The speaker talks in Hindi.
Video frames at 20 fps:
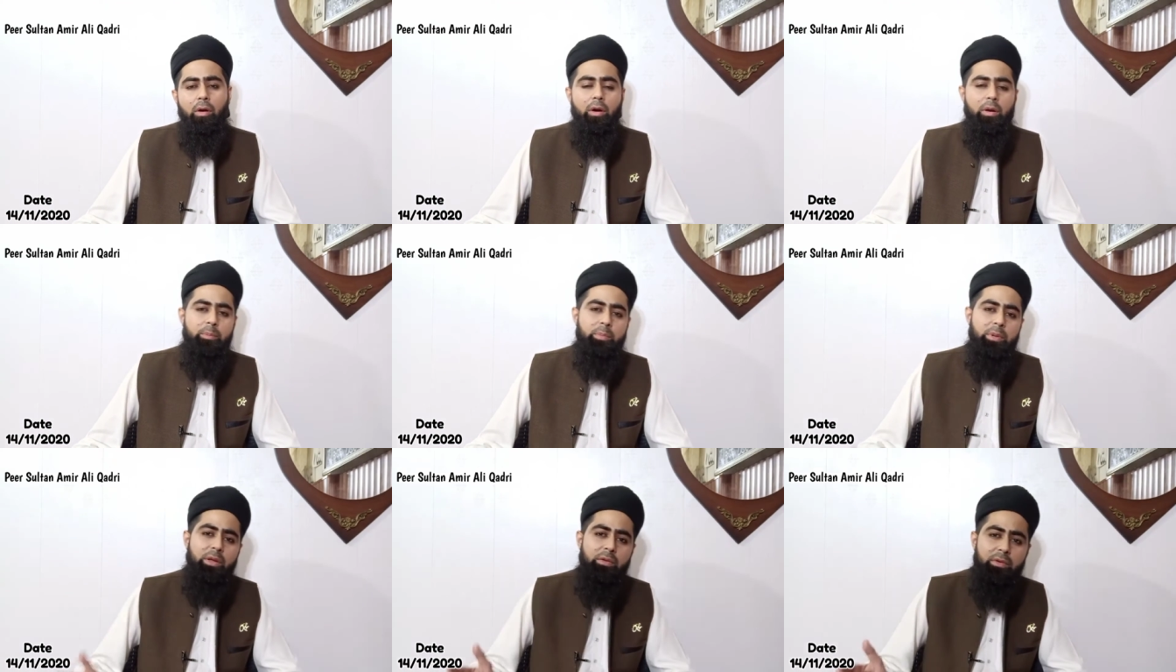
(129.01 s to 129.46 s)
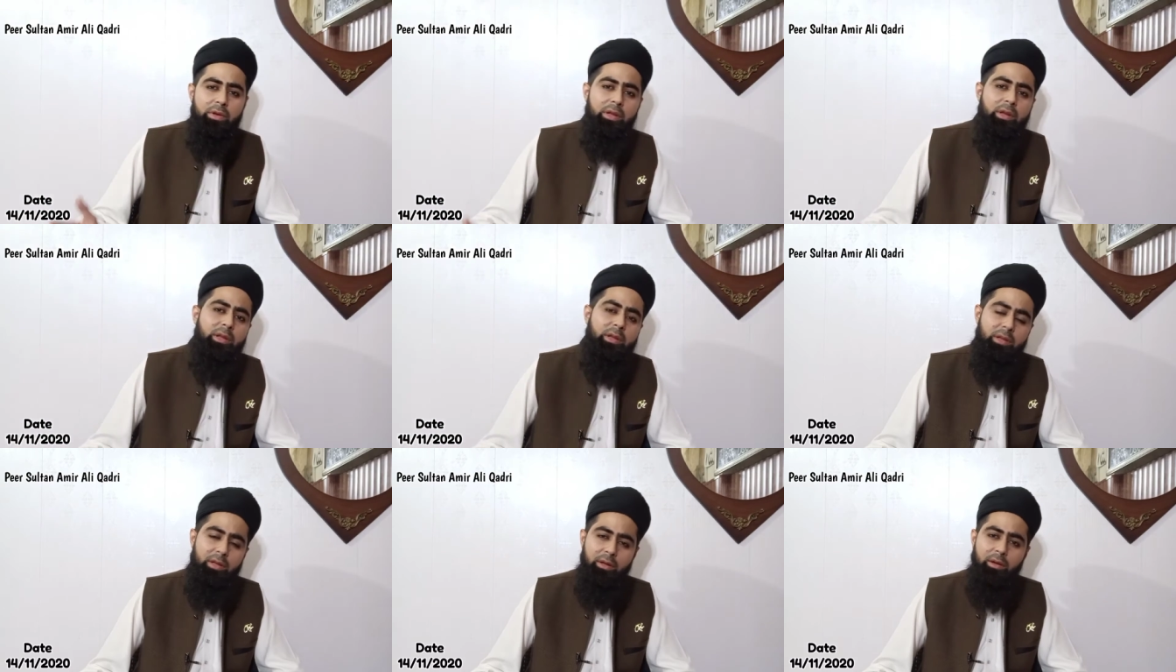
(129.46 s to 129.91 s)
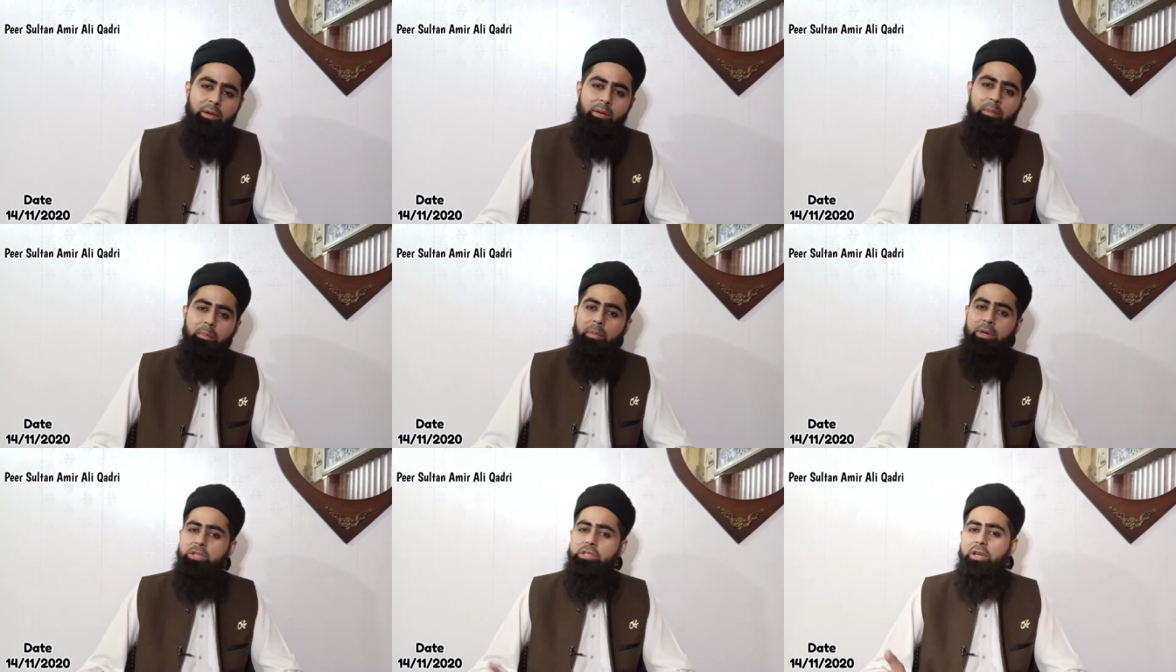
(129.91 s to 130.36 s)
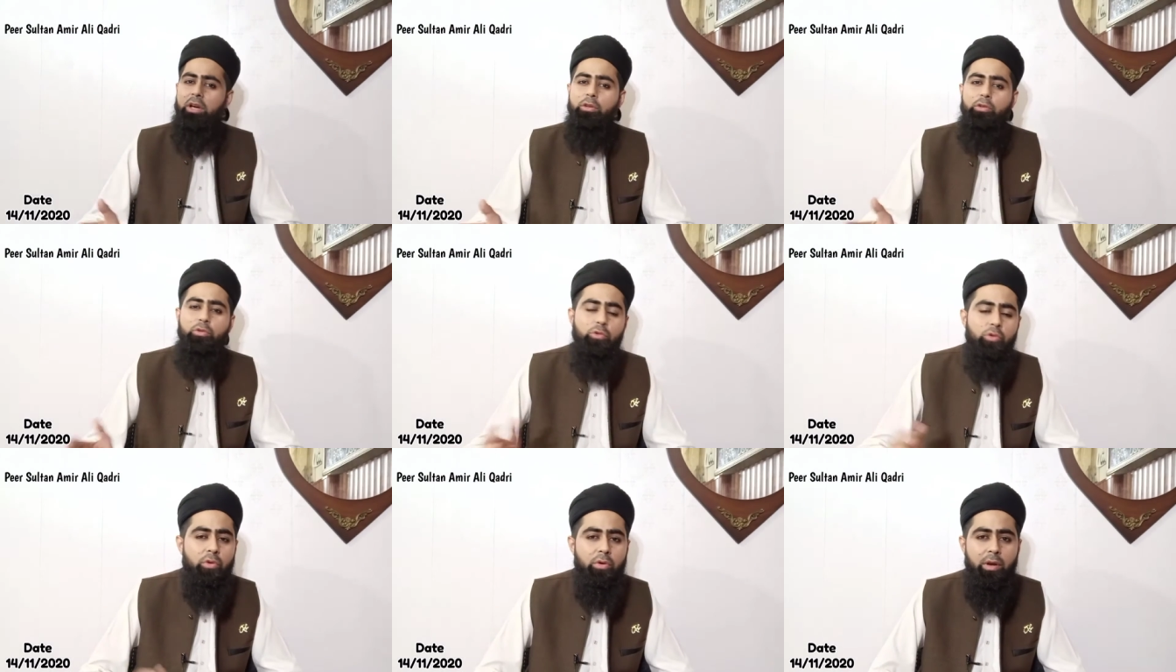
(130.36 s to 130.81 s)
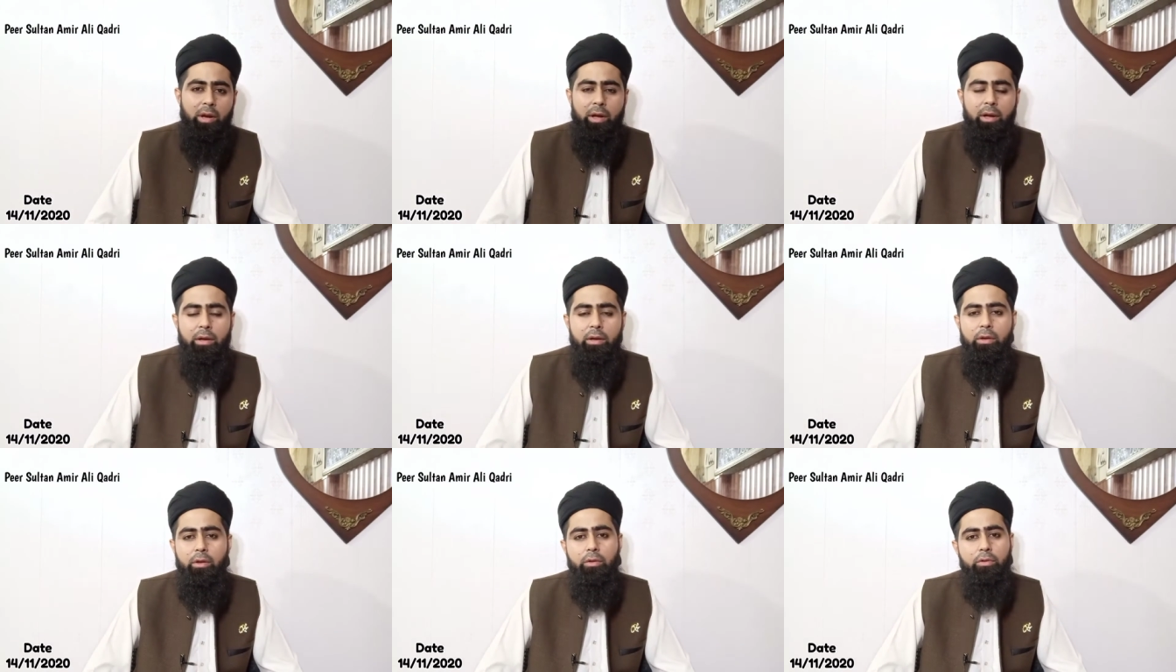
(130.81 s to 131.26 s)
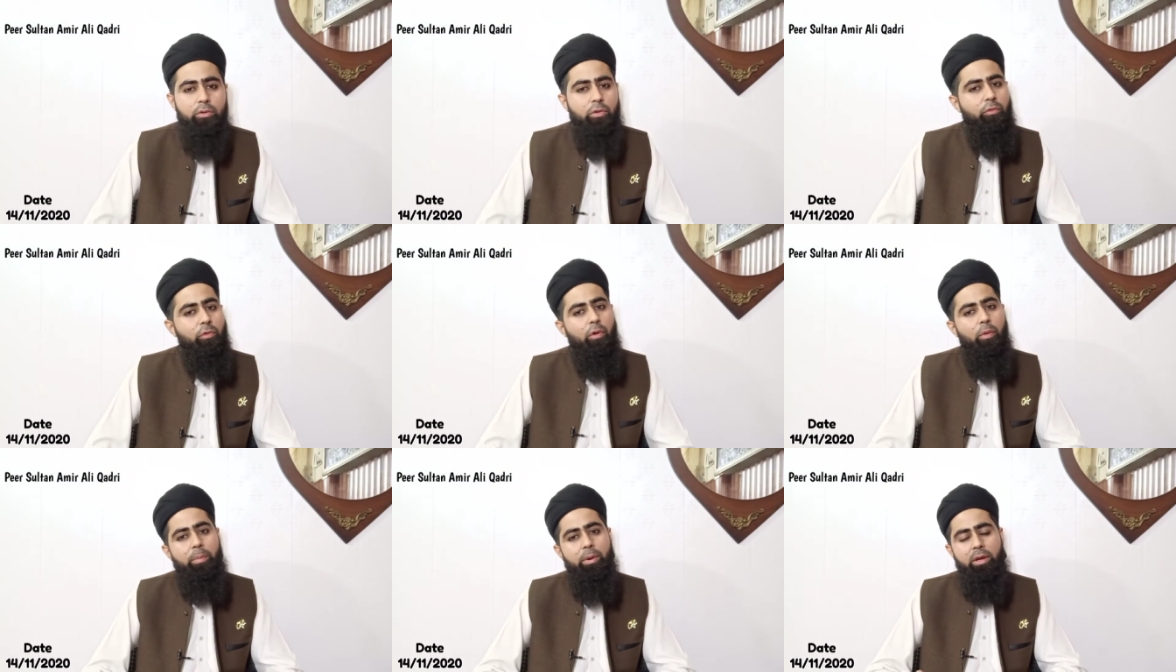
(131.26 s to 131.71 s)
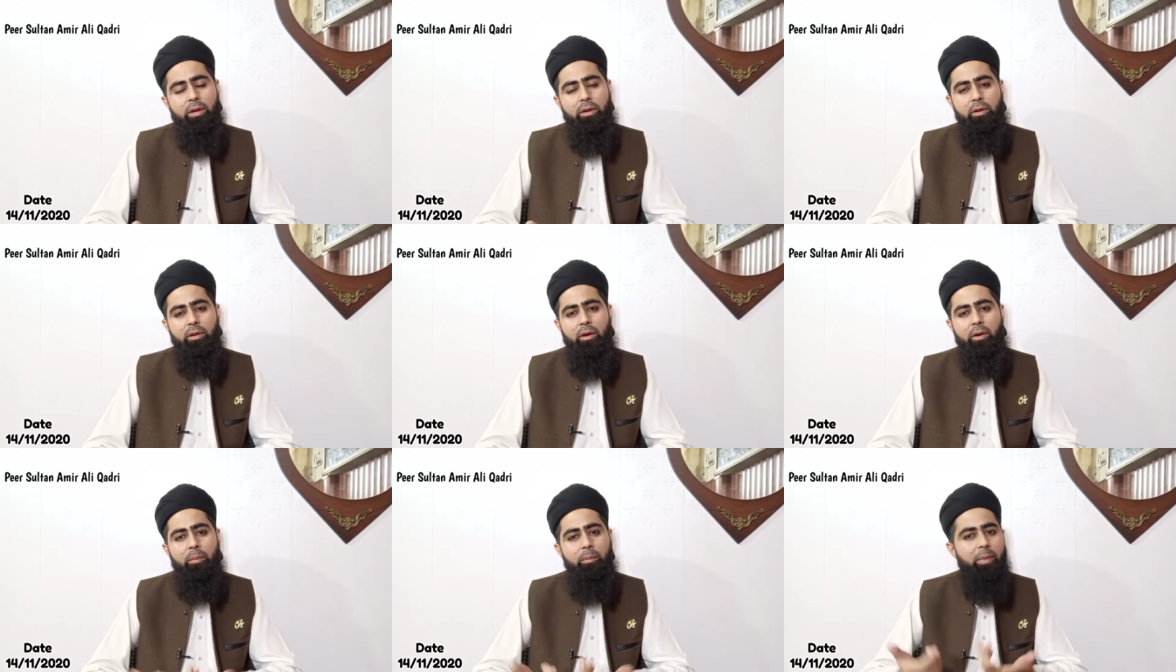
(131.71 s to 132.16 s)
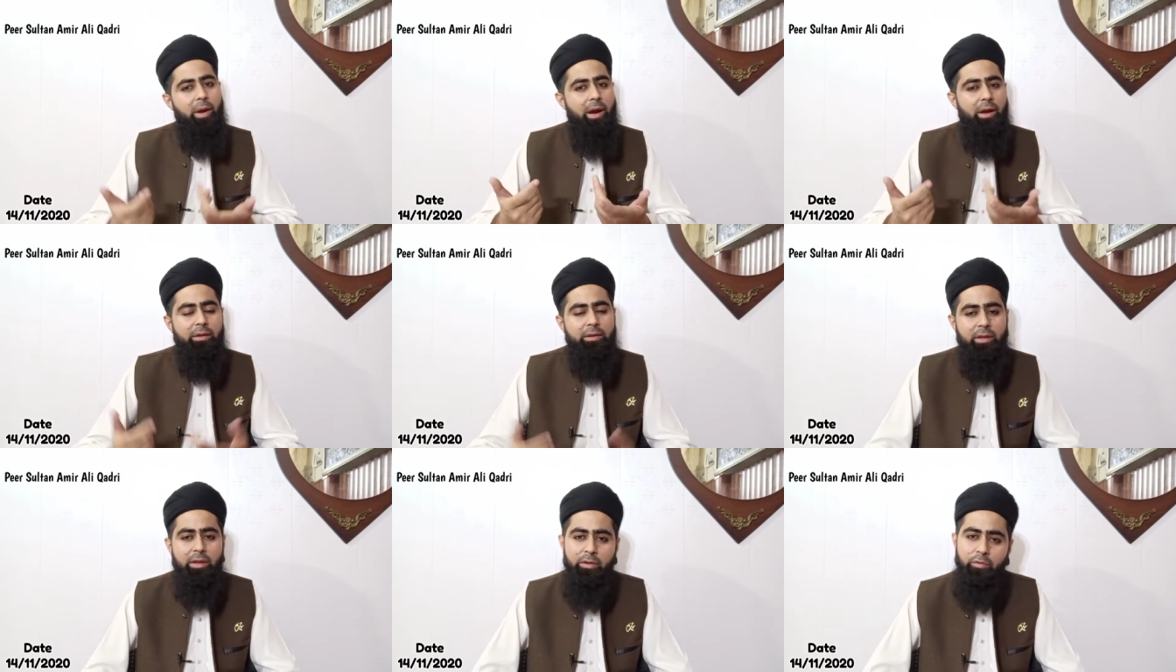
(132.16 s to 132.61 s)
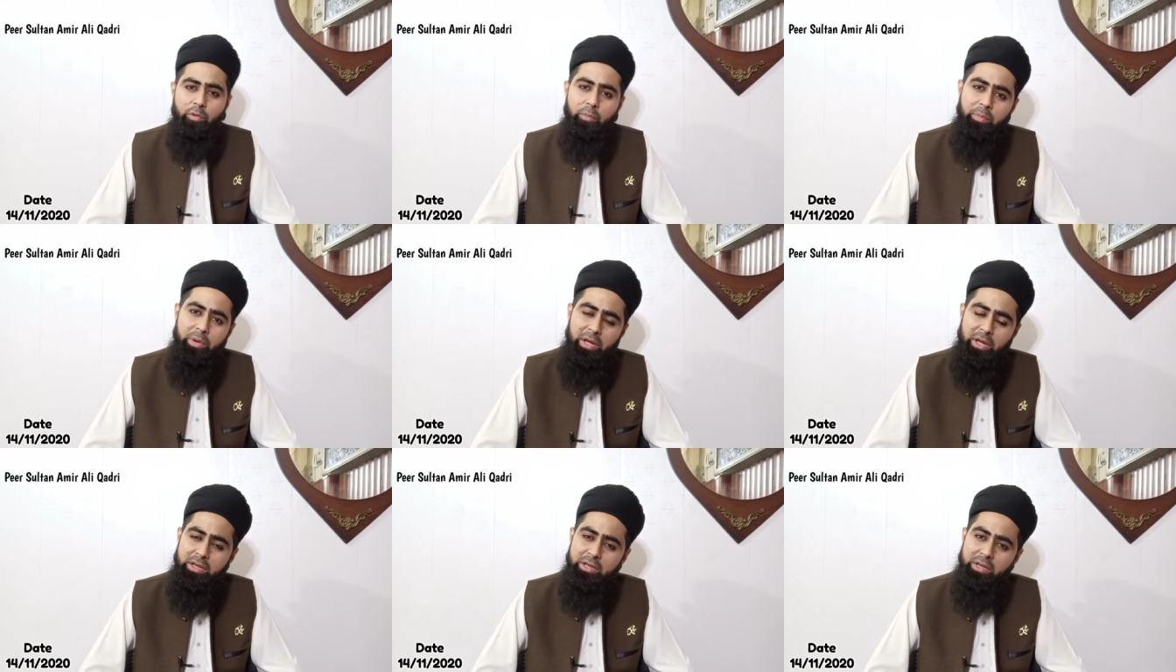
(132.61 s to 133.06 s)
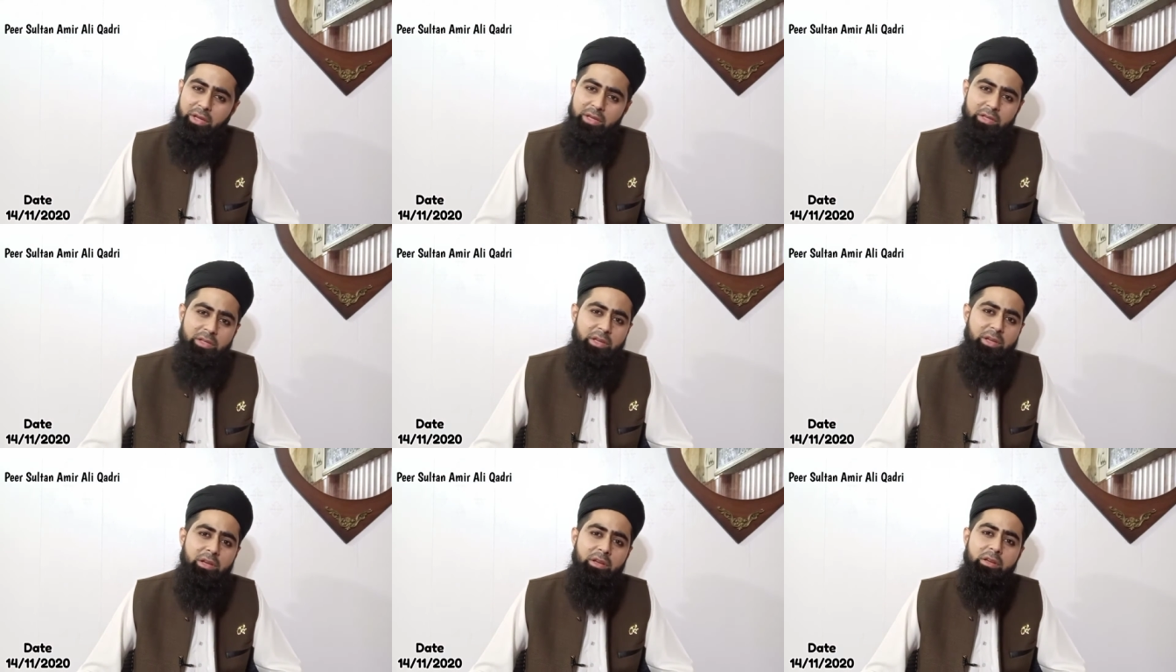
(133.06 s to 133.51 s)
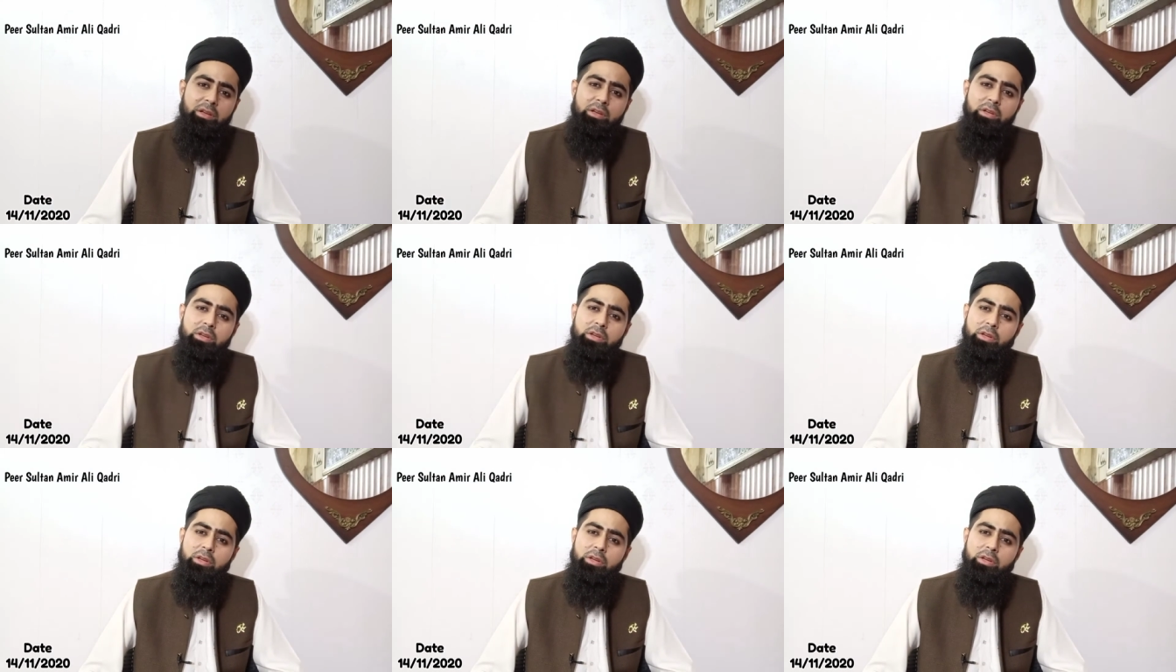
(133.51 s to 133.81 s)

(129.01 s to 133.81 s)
और बीवी नहीं है बच्चा दूर है तो वो फिर बैठ के वो बेहयाई के